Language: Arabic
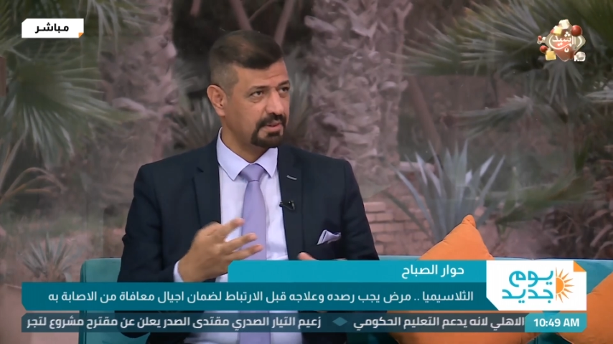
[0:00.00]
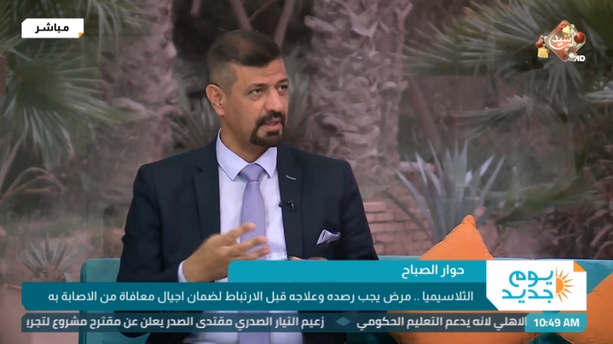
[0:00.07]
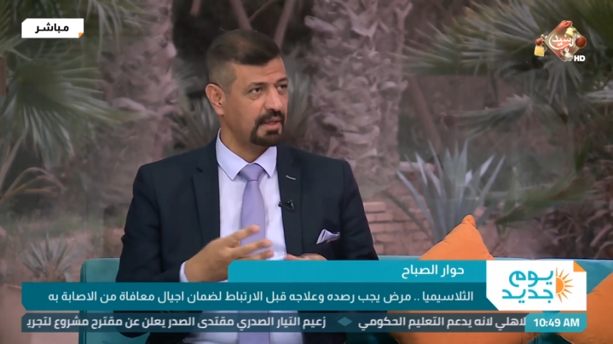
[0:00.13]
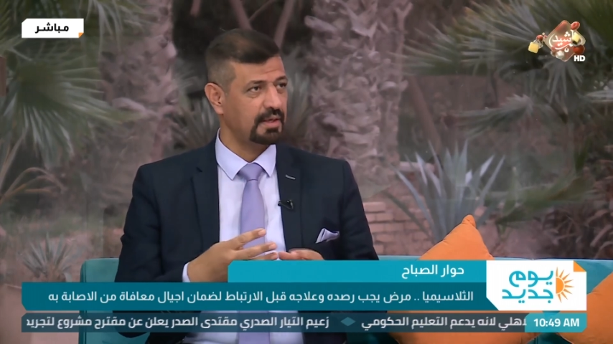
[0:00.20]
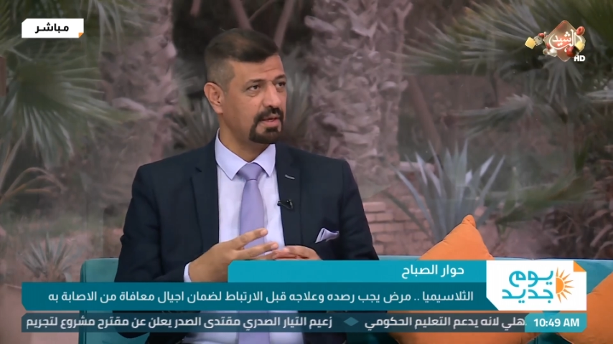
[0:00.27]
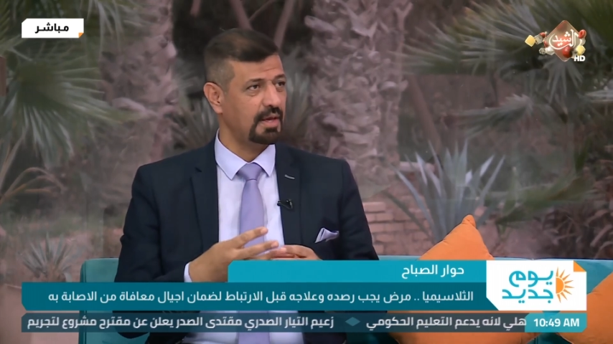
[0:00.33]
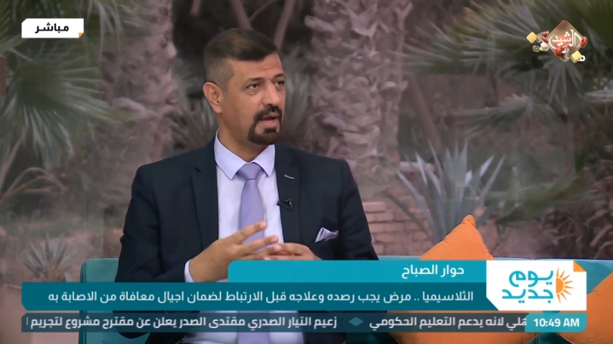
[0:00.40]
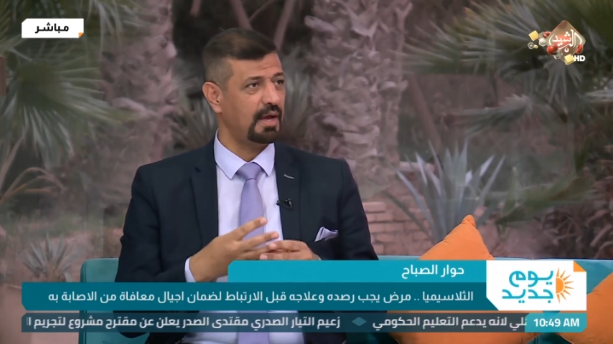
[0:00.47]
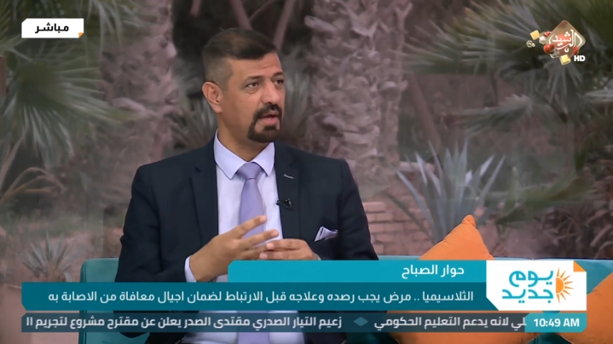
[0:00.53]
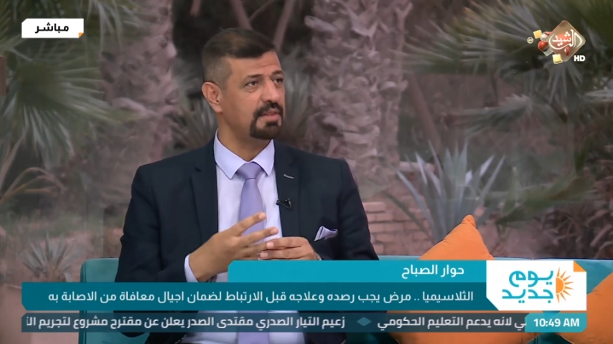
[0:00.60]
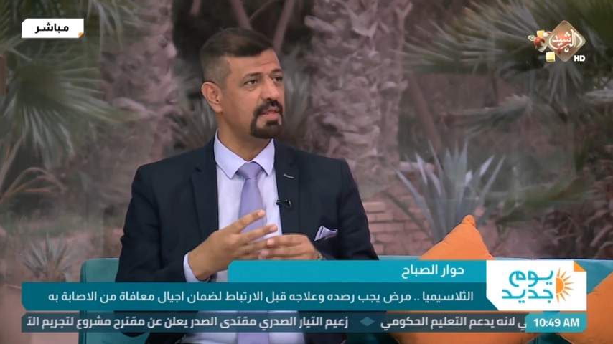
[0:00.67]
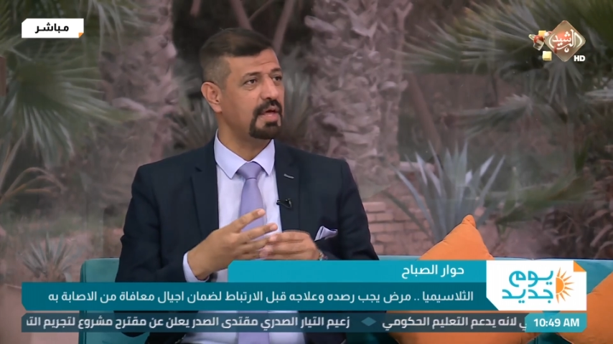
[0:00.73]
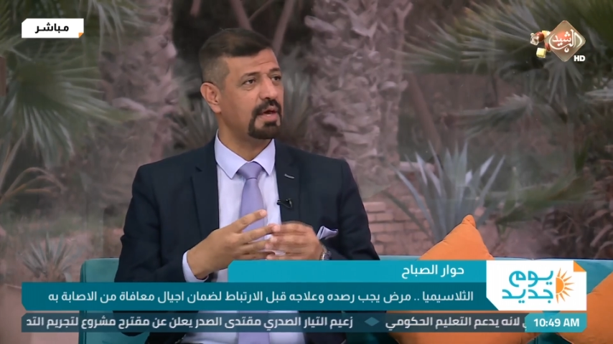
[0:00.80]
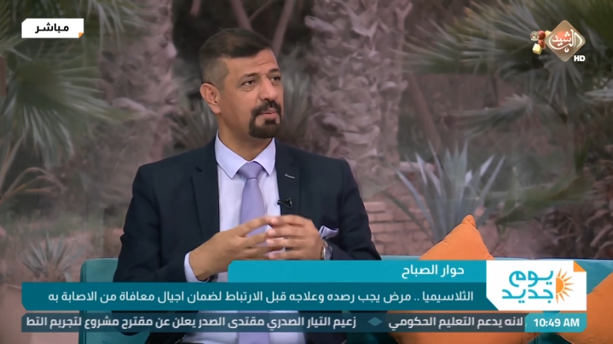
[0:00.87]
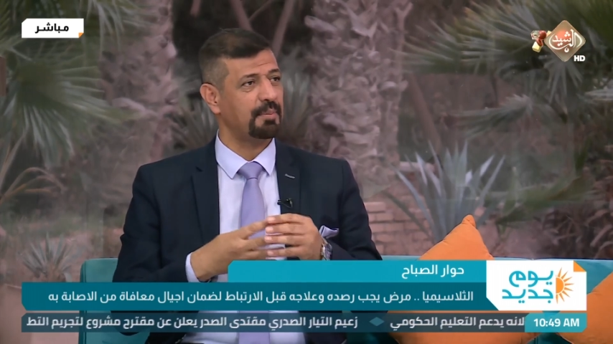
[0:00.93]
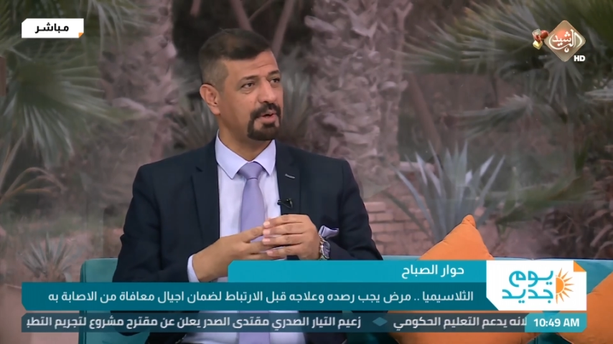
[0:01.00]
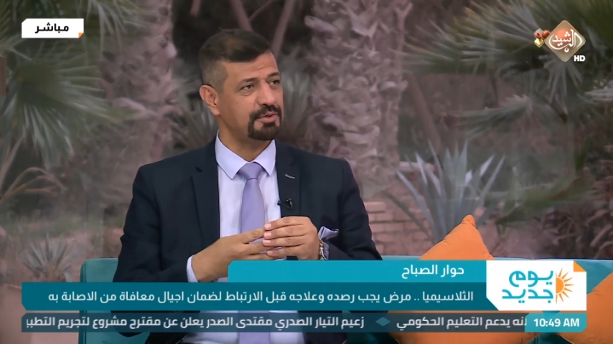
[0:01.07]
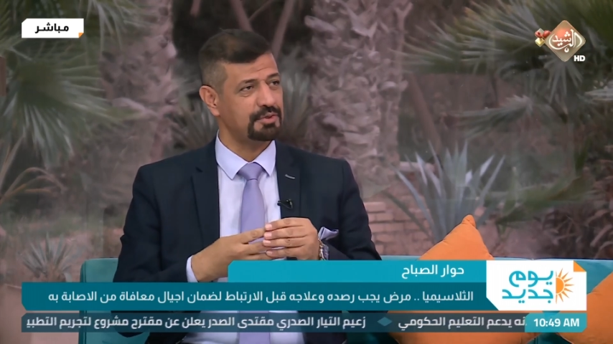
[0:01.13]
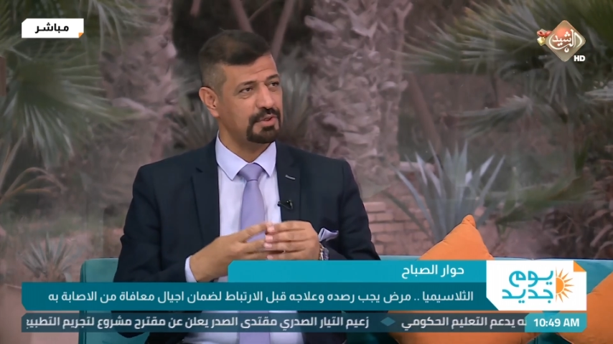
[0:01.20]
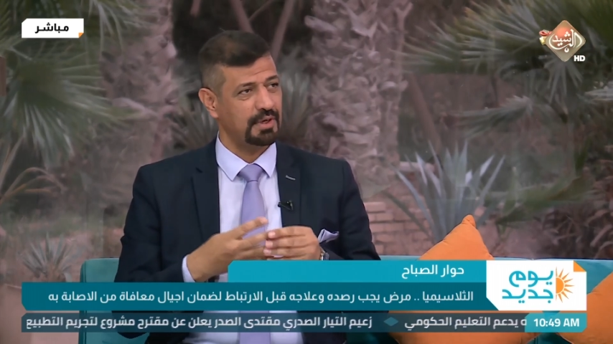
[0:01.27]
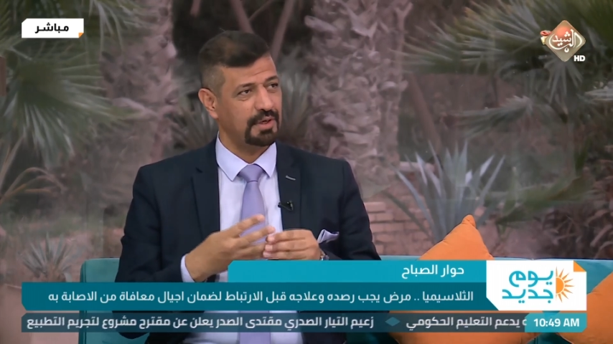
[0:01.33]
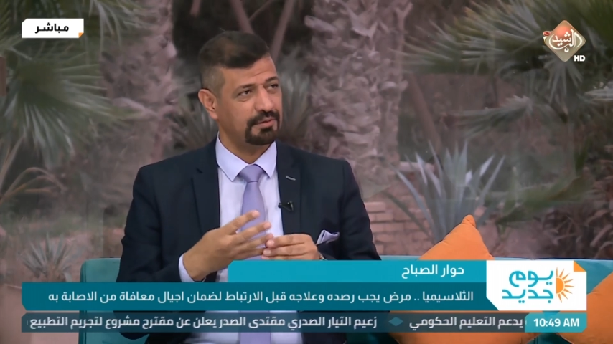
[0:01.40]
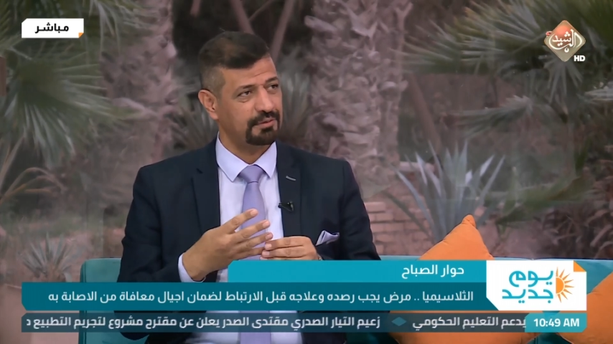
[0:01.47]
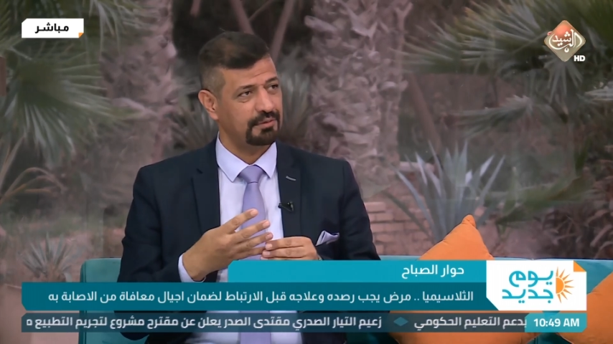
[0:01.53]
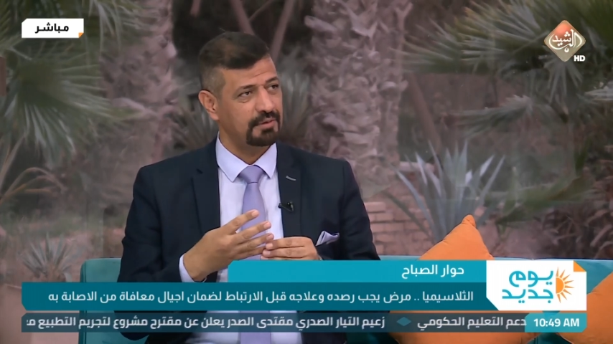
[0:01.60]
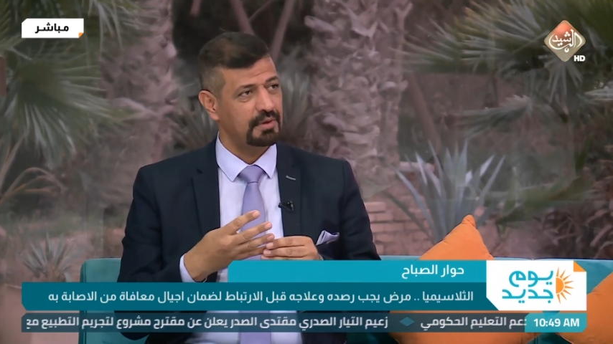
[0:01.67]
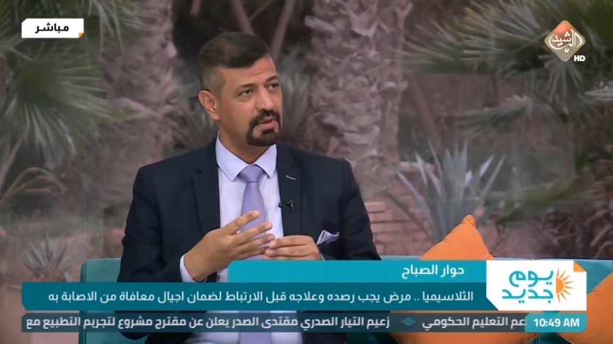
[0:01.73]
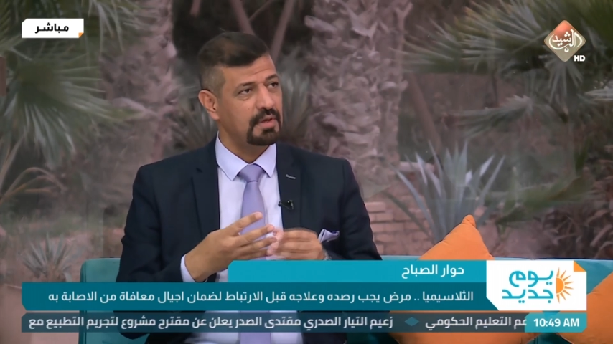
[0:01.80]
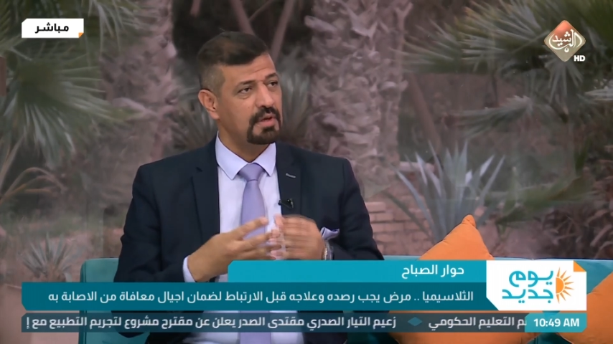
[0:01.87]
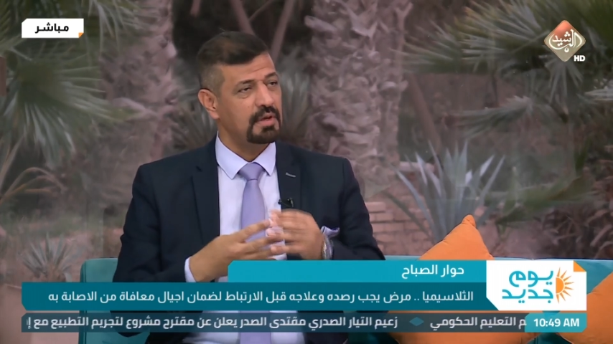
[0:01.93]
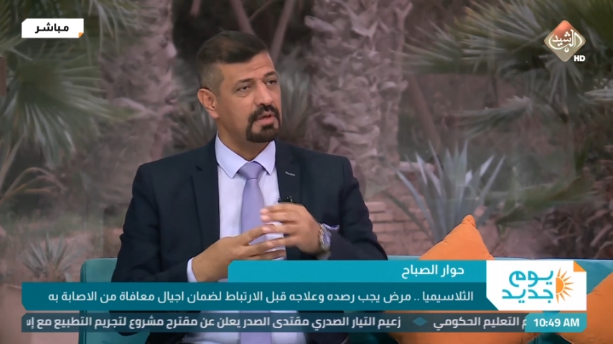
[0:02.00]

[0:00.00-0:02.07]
لك اياها عندنا اربع جينات نعم